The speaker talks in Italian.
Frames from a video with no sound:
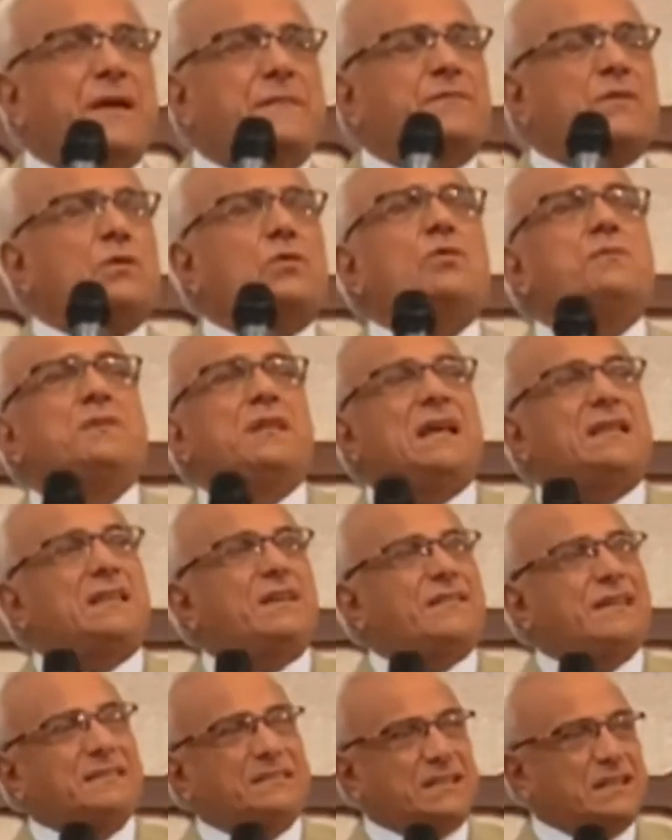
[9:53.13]
umile
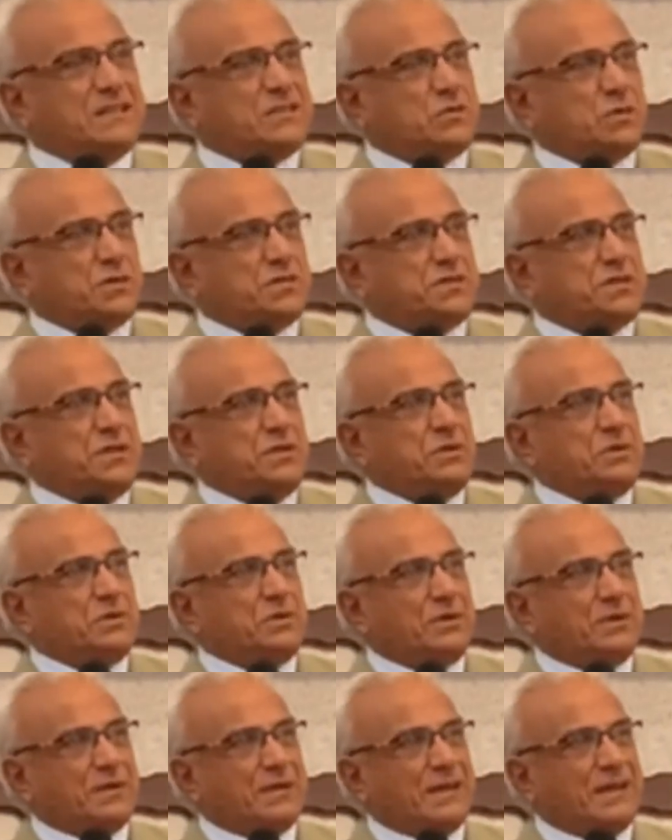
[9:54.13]
davanti al suo
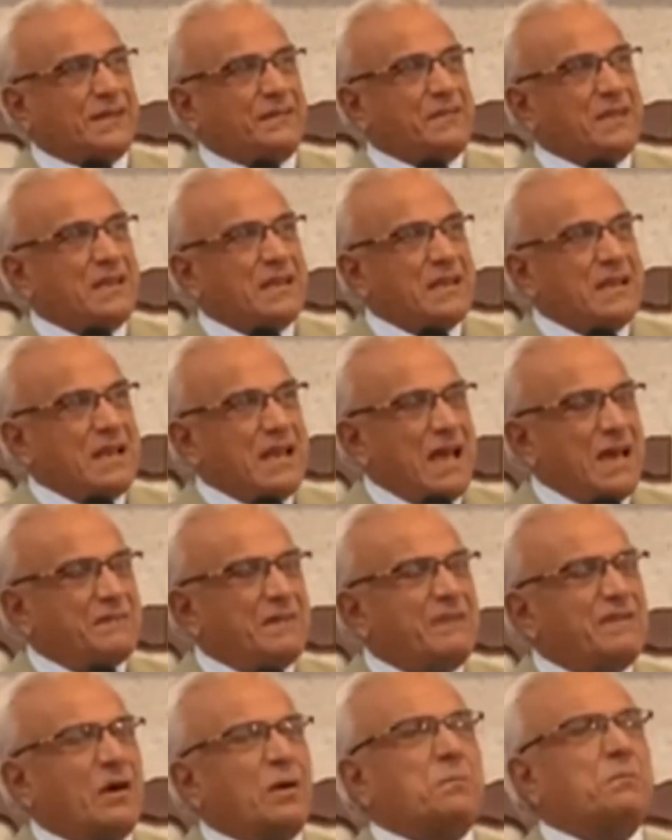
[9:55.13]
Signore,
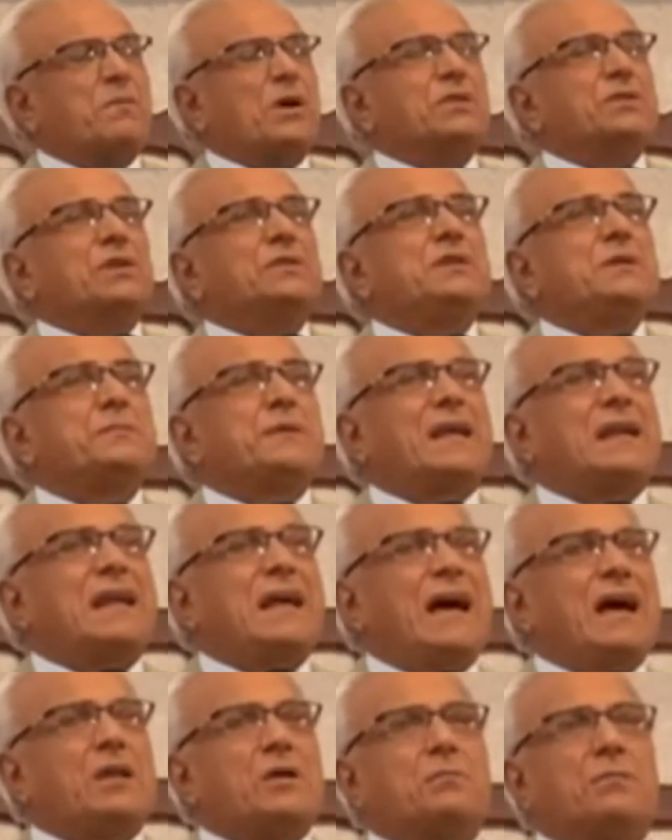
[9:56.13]
aveva un modo di
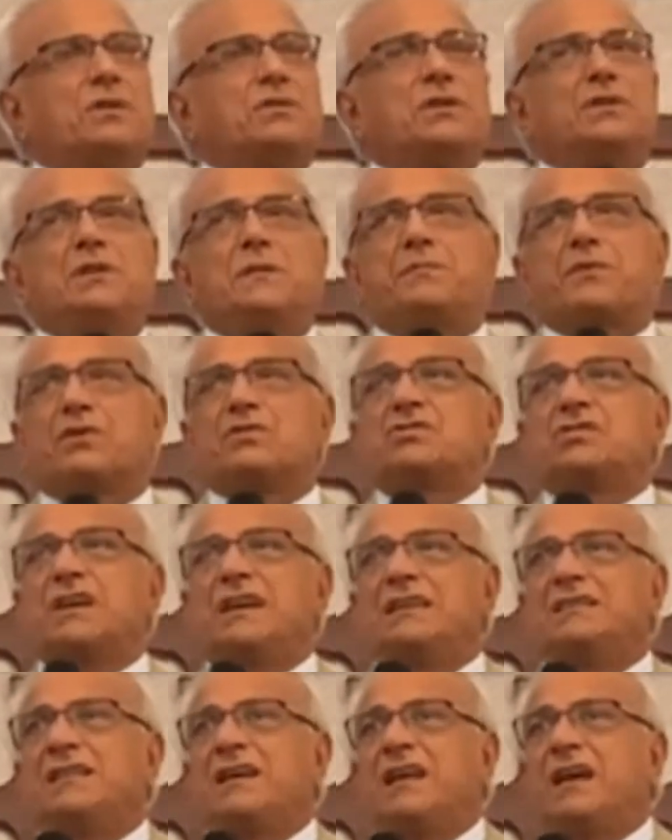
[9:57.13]
parlare, un modo di
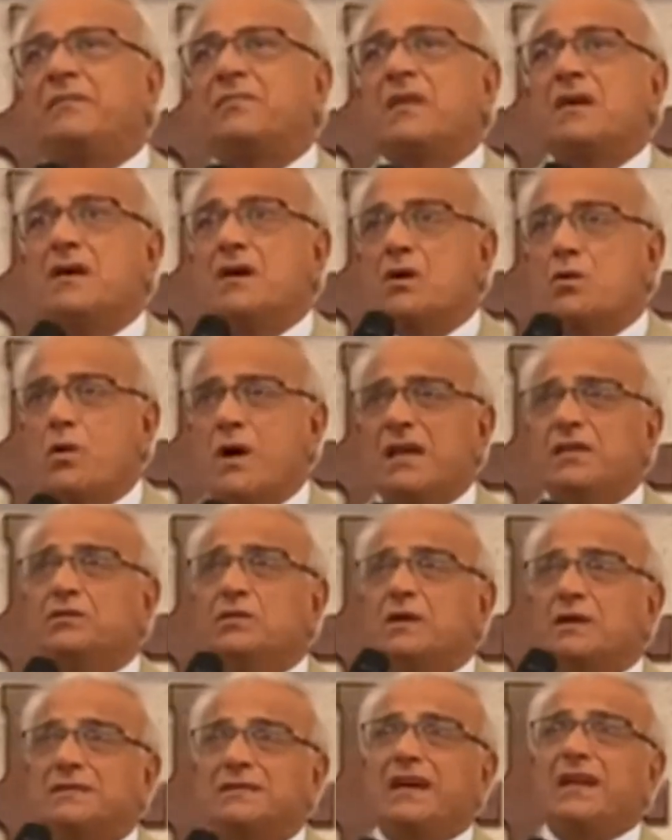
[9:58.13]
procedere quando
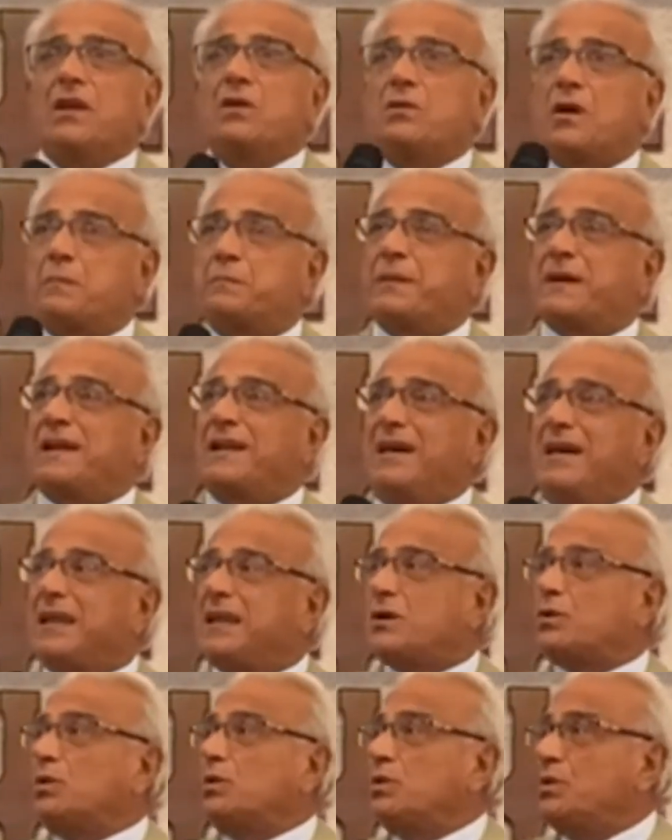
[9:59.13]
andarono a parlare
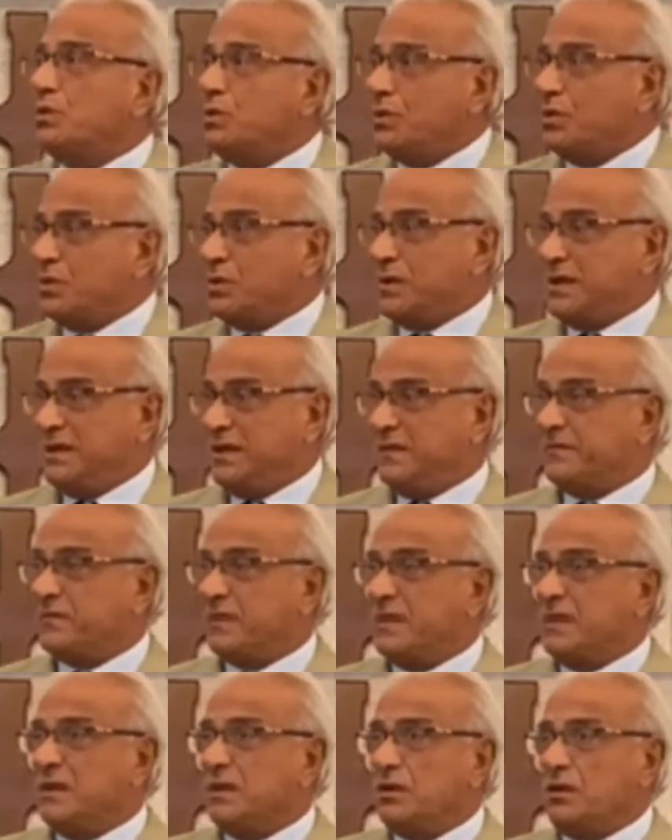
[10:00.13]
con lui,
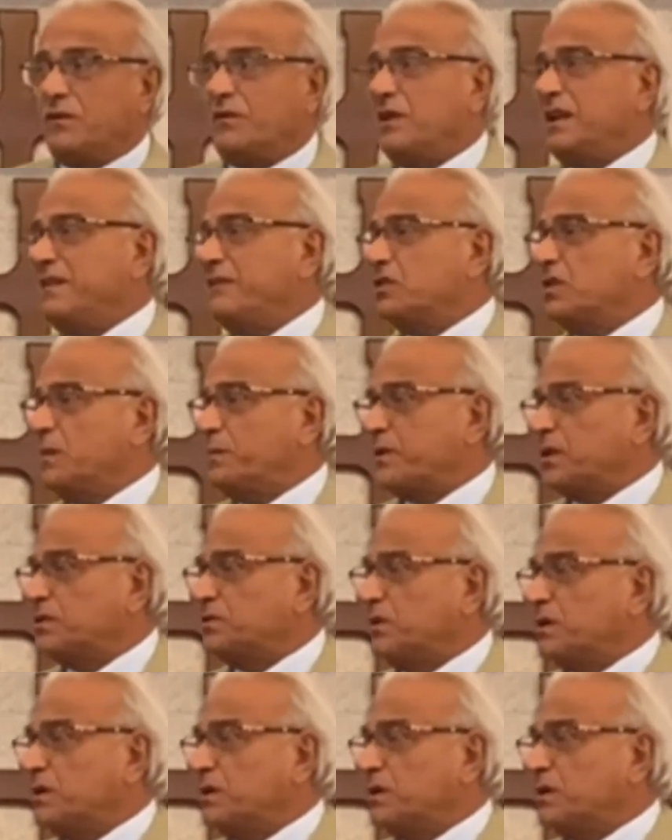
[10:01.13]
lo volevano proprio